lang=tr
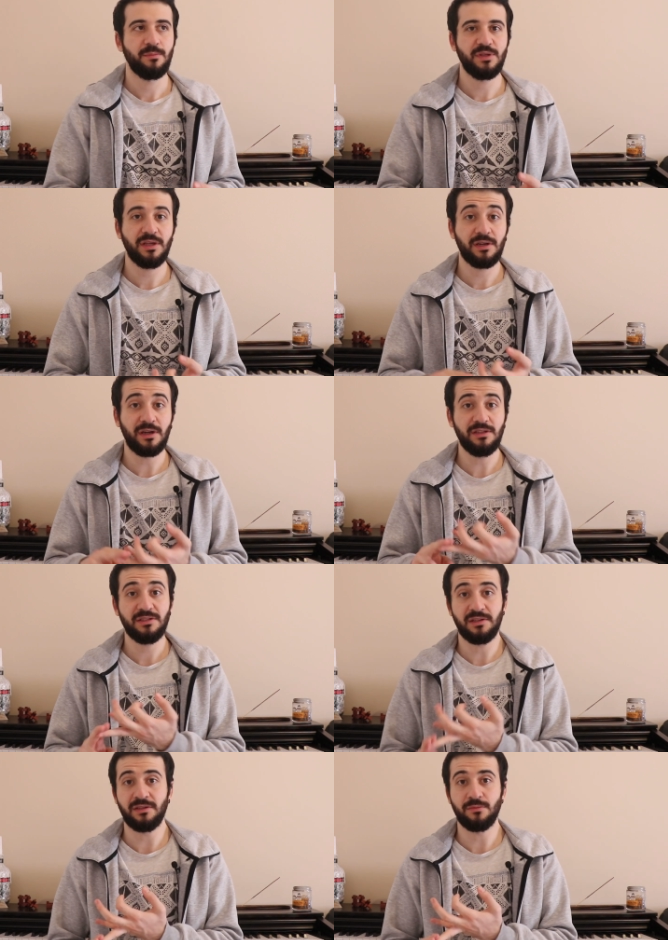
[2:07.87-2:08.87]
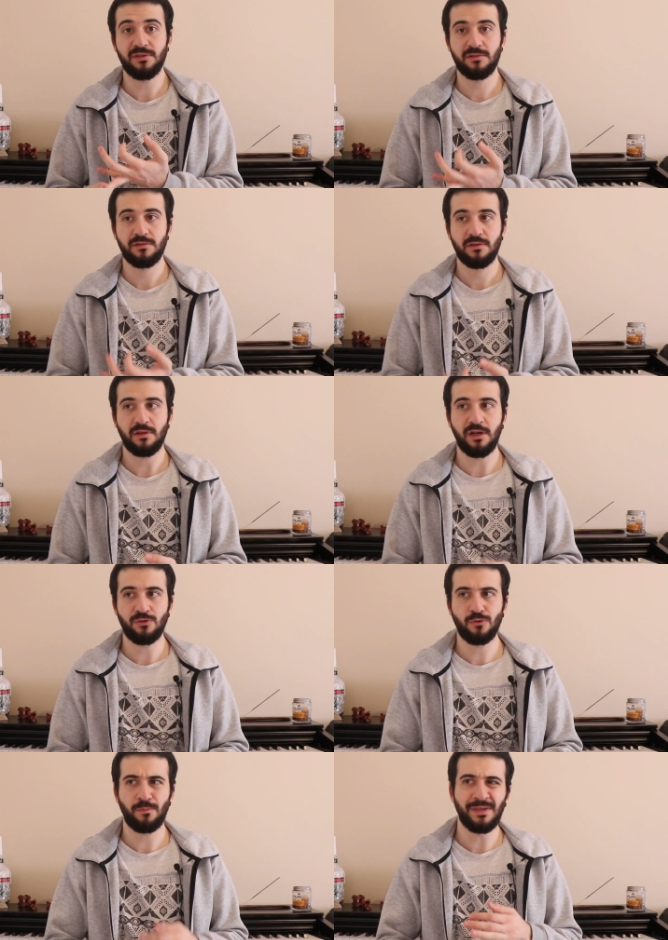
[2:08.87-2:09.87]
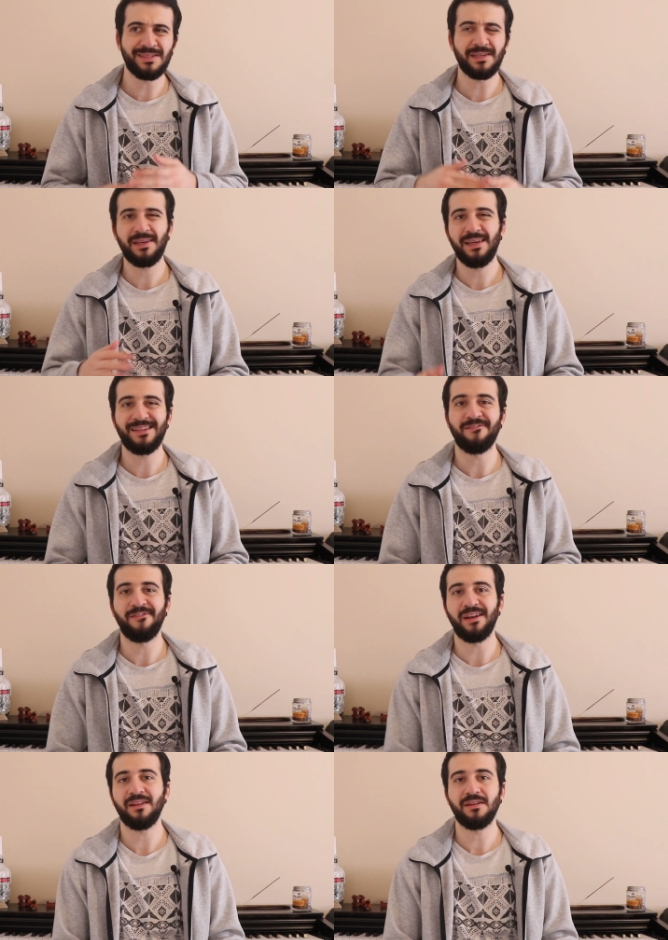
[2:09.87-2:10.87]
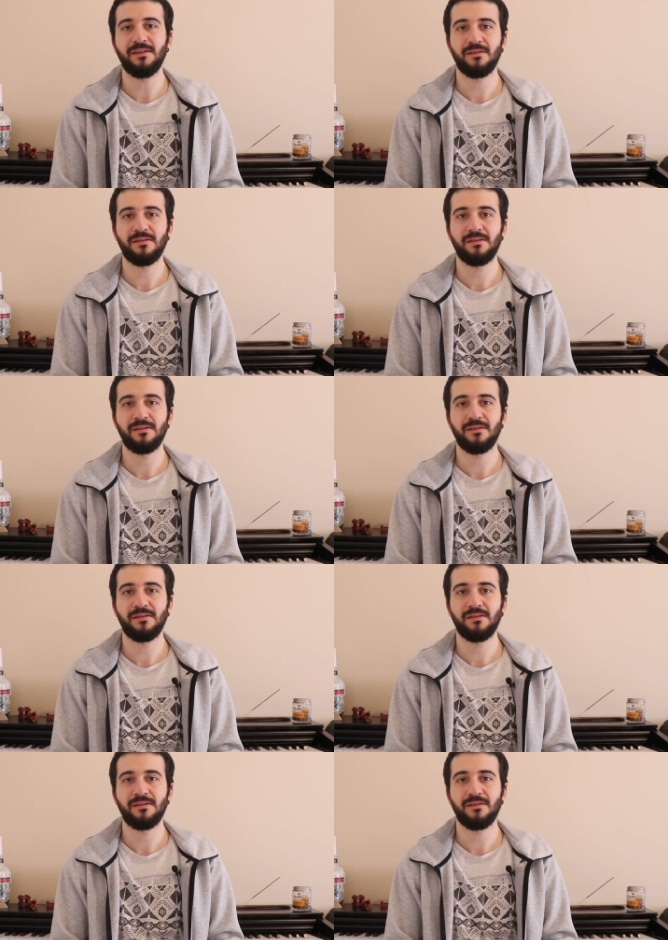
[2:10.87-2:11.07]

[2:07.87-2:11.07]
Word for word: Bir de kalış dediğimiz daha çok mesleki eğitim veren